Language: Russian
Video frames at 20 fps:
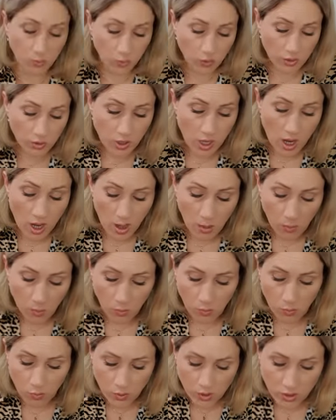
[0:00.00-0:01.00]
Может,
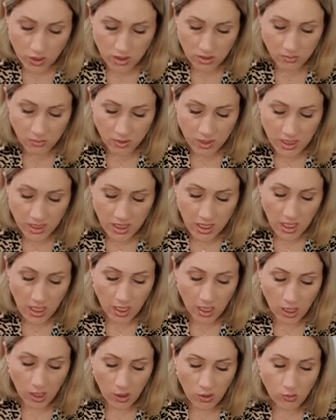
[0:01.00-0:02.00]
может быть,
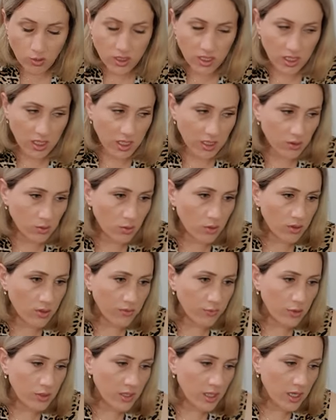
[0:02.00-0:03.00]
люди, которые
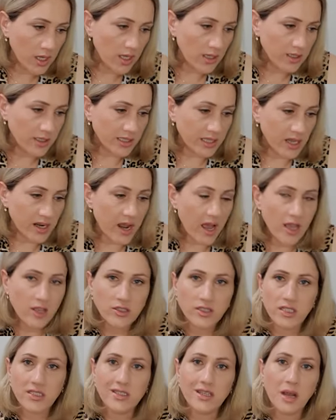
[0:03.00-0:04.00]
вот
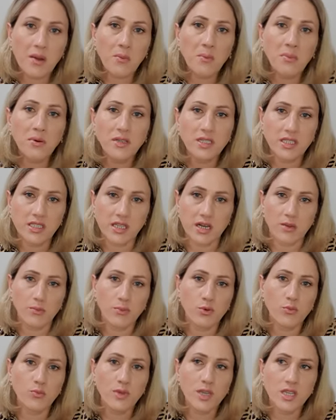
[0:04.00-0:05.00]
стараются так быстро
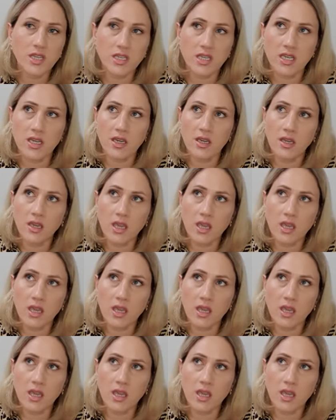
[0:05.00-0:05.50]
обрубить и,